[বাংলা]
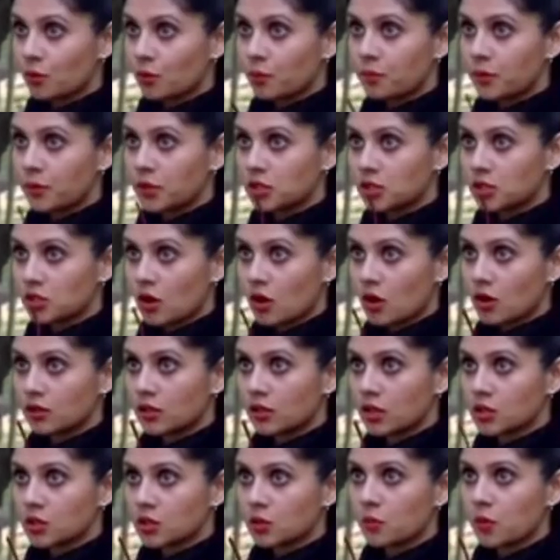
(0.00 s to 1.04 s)
চব্বিশ
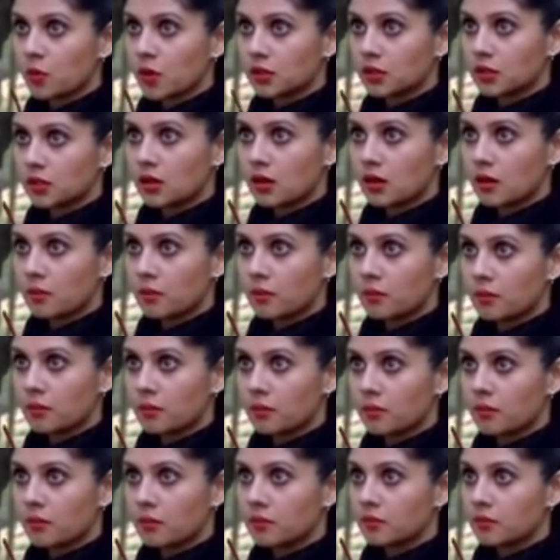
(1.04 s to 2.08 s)
ঘন্টা সময় দিলাম
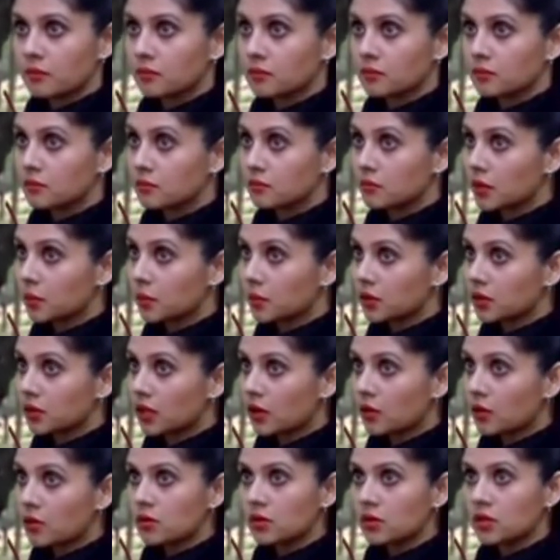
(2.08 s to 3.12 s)

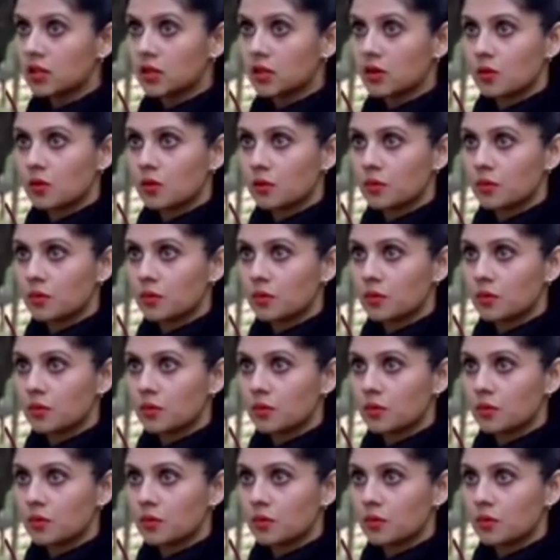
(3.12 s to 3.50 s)
ভেবে দেখুন কি